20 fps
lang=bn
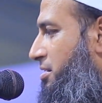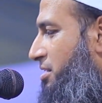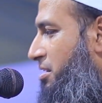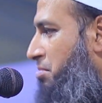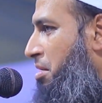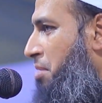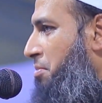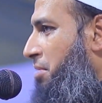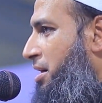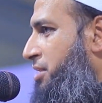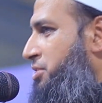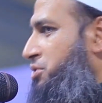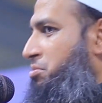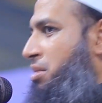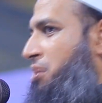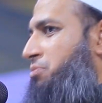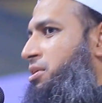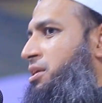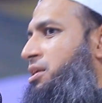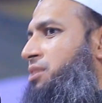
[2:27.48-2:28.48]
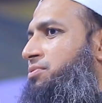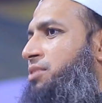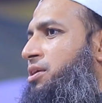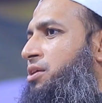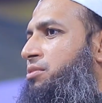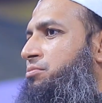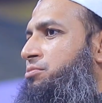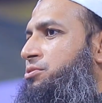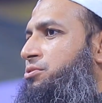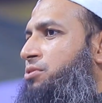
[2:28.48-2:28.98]
ইমামে আজম আবু হানিফা
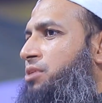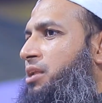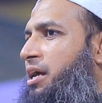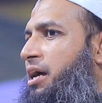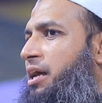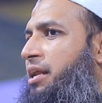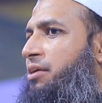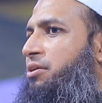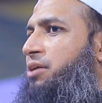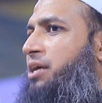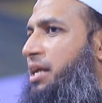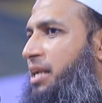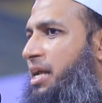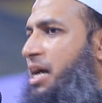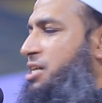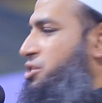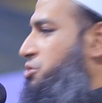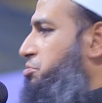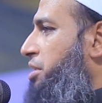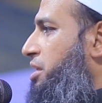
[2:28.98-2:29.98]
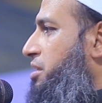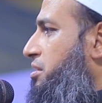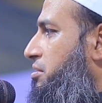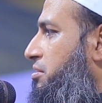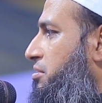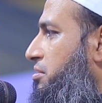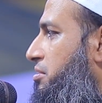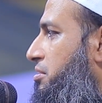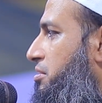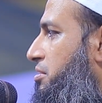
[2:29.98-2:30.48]
রহমতুল্লাহ আলী ওখানে আসবেন
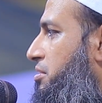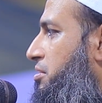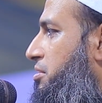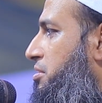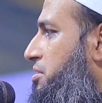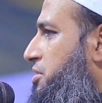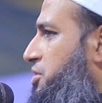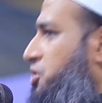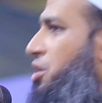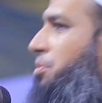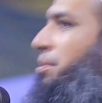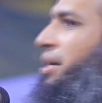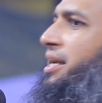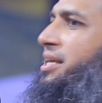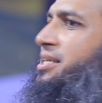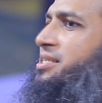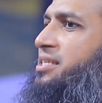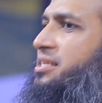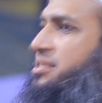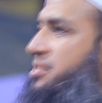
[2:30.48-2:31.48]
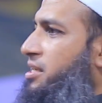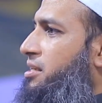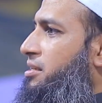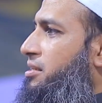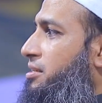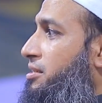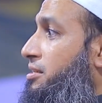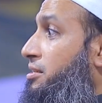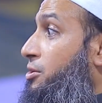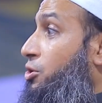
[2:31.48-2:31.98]
সবাই এসেছে
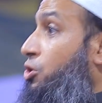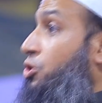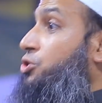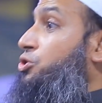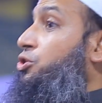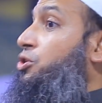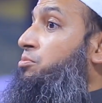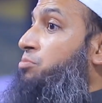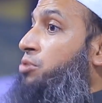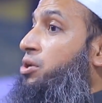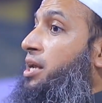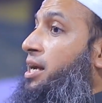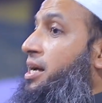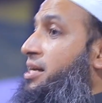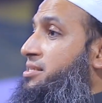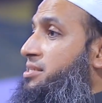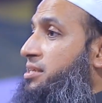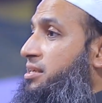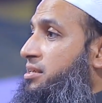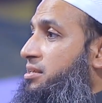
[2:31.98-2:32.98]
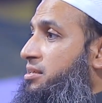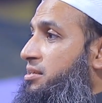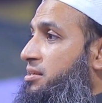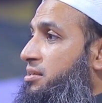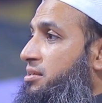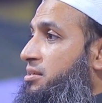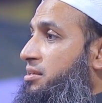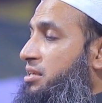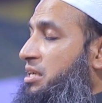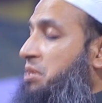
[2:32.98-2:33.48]
লোকজন ভরে আছে
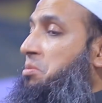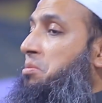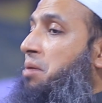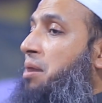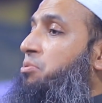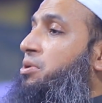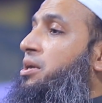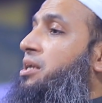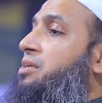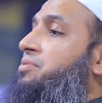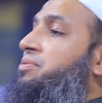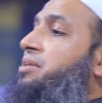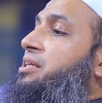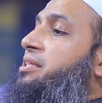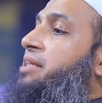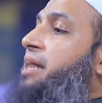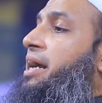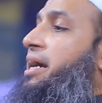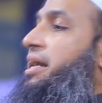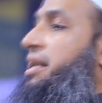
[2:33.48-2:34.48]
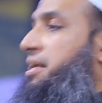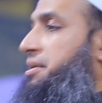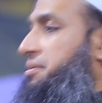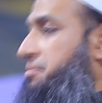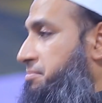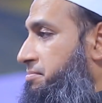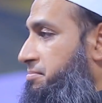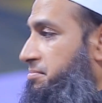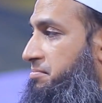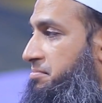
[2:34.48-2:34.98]
ইমাম আবু হানিফার দেখা নাই
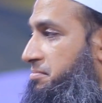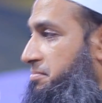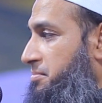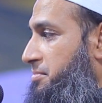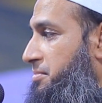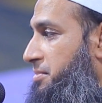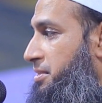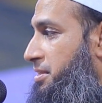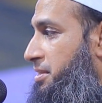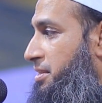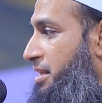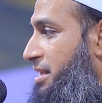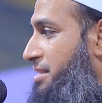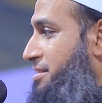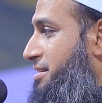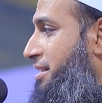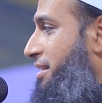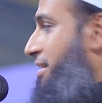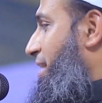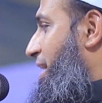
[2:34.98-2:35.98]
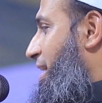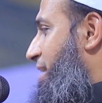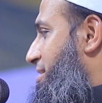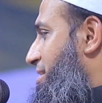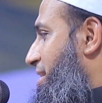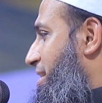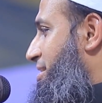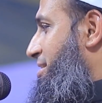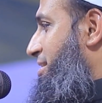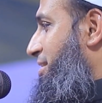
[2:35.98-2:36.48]
নাস্তিকরা
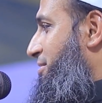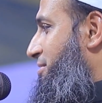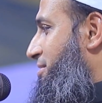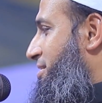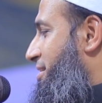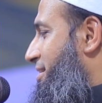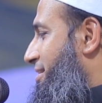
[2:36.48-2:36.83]
হাসাহাসি করছে